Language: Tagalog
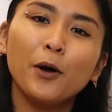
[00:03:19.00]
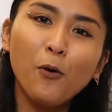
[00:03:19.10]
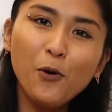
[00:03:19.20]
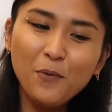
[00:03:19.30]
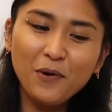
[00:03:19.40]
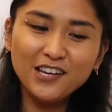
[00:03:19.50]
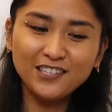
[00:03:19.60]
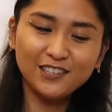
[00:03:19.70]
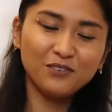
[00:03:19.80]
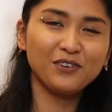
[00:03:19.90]
sabi ko, uy,
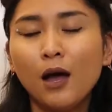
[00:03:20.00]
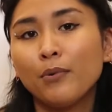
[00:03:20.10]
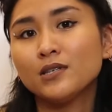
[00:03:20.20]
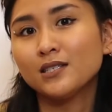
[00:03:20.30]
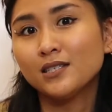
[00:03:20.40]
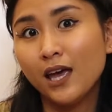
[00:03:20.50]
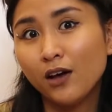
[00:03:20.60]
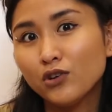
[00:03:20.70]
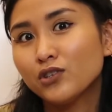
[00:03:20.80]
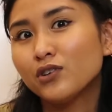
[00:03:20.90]
positive. Tapos, ang
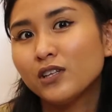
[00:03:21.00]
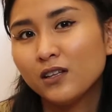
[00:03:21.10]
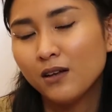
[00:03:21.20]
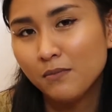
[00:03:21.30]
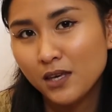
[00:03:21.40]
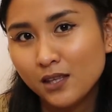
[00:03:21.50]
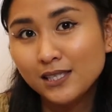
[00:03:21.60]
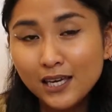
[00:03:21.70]
second ko na na-meet,